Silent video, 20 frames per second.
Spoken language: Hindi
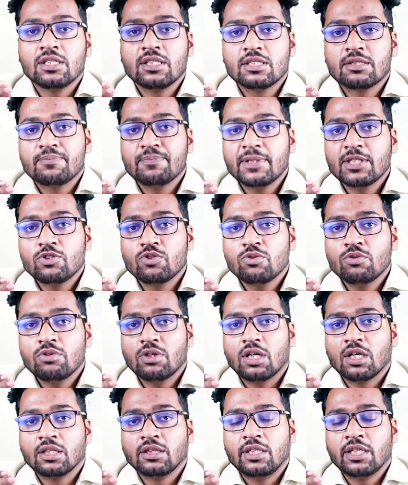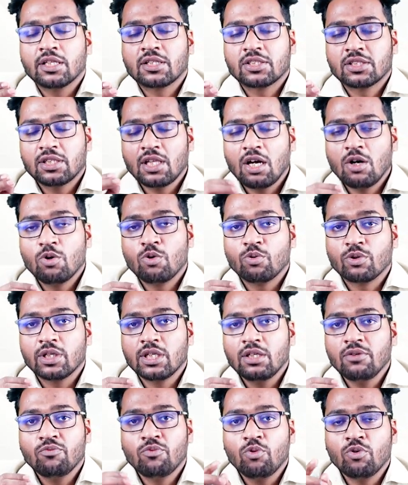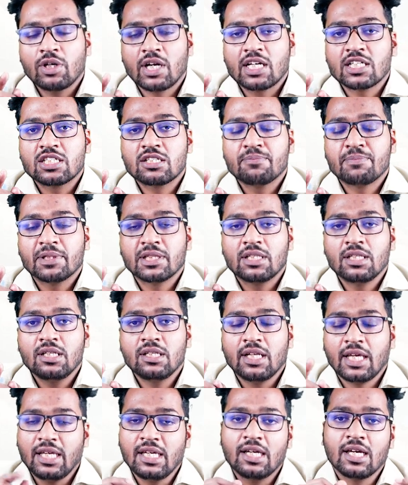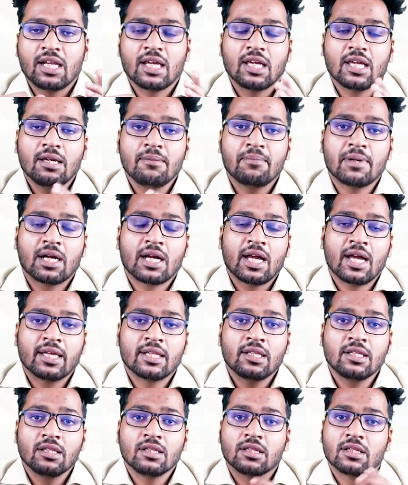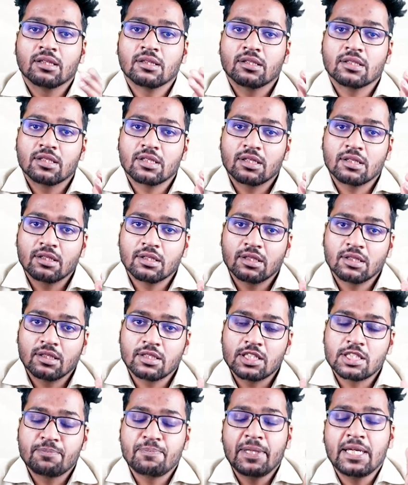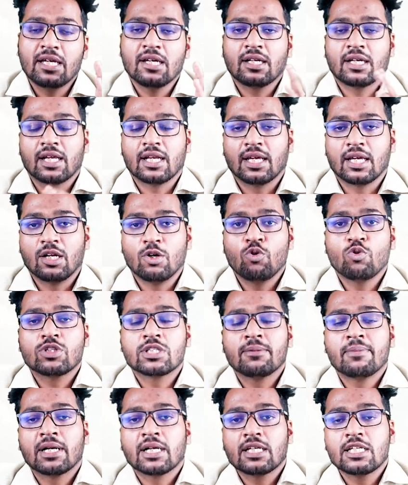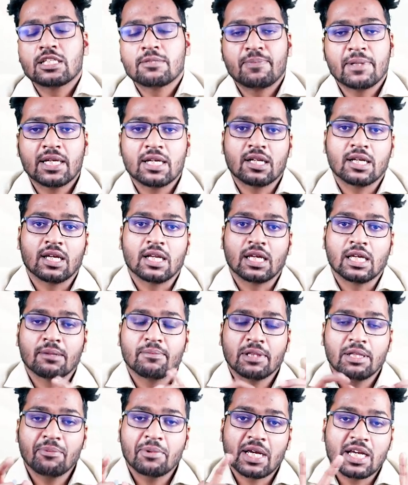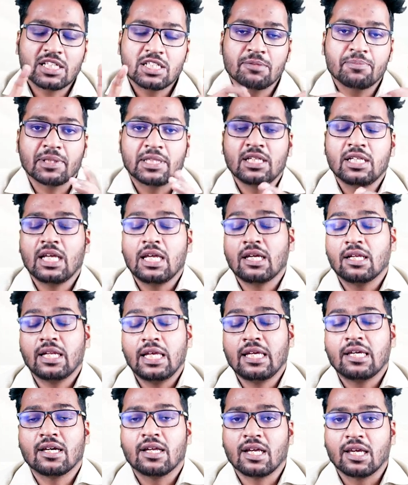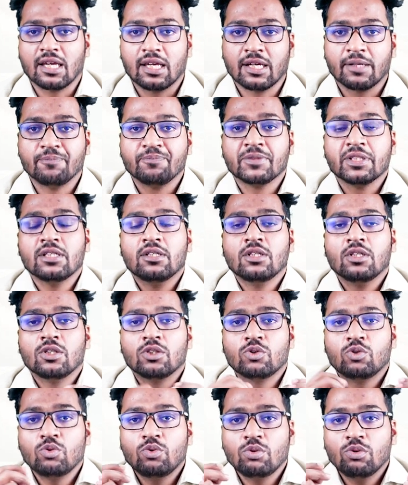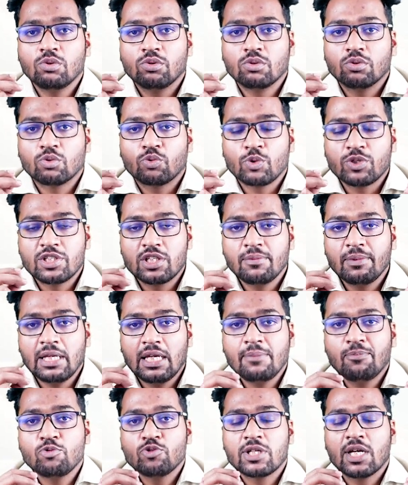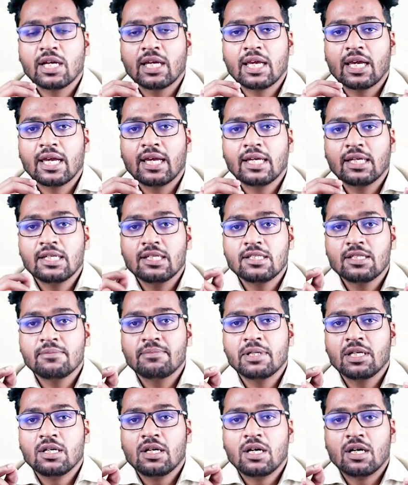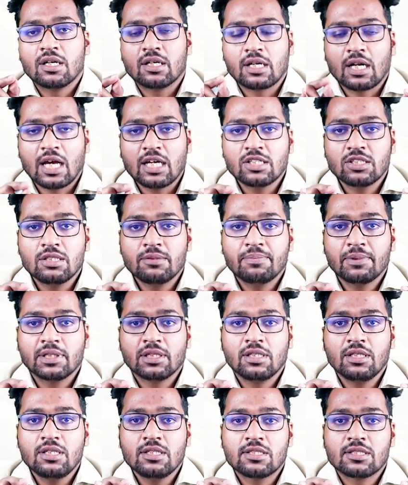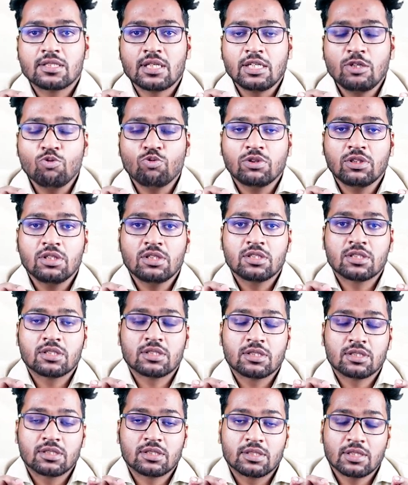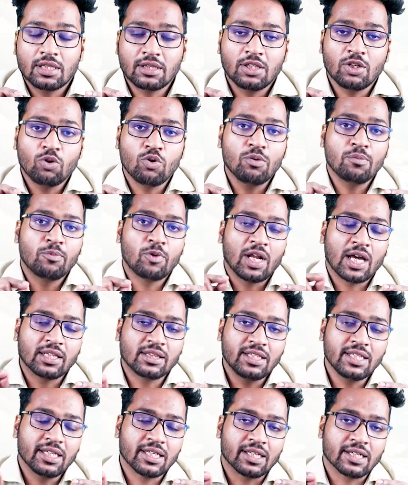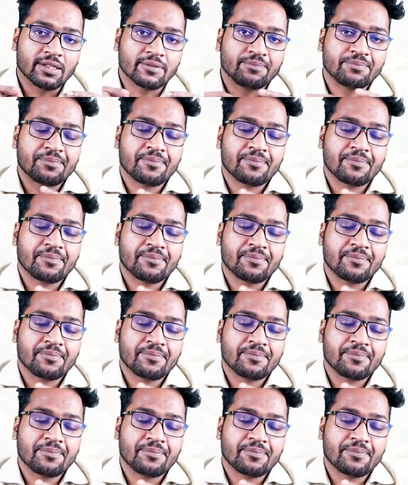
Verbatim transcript: इसमें जो अध्यक्षता होगी वो राष्ट्रपति नहीं करेंगे बकाय स्पीकर करेंगे लोकसभा के स्पीकर करेंगे मतलब राष्ट्रपति नहीं नहीं करेंगे तो क्वेश्चन यही पूछा गया है कि जब राष्ट्रपति संयुक्त सत्र को बुलाते हैं